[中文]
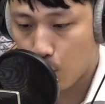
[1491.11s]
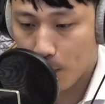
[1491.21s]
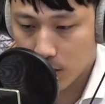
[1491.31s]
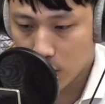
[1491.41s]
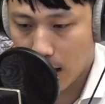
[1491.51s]

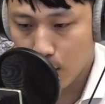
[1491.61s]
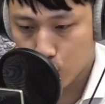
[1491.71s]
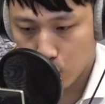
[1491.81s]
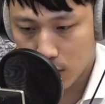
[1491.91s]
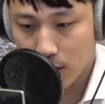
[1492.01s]
我们其实还有
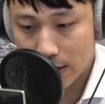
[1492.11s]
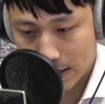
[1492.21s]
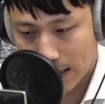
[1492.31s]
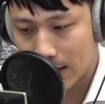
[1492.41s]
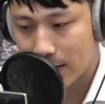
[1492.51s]
锁定到
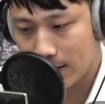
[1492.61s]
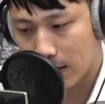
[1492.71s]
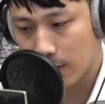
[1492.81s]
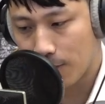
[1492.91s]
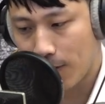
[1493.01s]
其他的
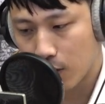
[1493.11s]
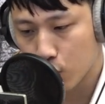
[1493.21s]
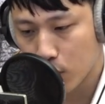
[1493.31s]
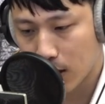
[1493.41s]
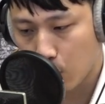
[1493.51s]
嫌疑犯
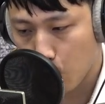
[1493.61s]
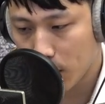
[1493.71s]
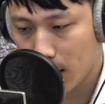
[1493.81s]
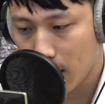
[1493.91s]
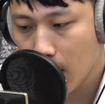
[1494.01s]
哦，所以在同
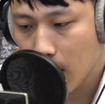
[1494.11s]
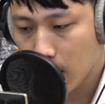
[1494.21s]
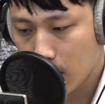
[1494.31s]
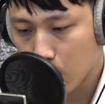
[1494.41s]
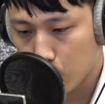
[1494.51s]
一天
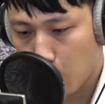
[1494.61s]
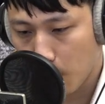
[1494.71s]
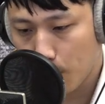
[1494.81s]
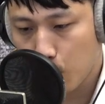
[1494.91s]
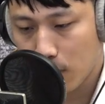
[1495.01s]
也有
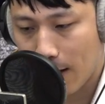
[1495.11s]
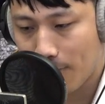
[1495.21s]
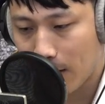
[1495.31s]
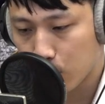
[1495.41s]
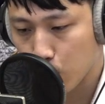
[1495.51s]
同步来
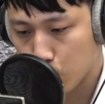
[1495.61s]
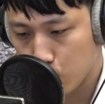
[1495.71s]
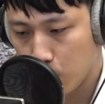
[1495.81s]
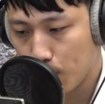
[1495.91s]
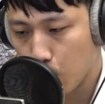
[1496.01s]
发动
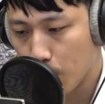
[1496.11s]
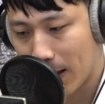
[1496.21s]
拘捕，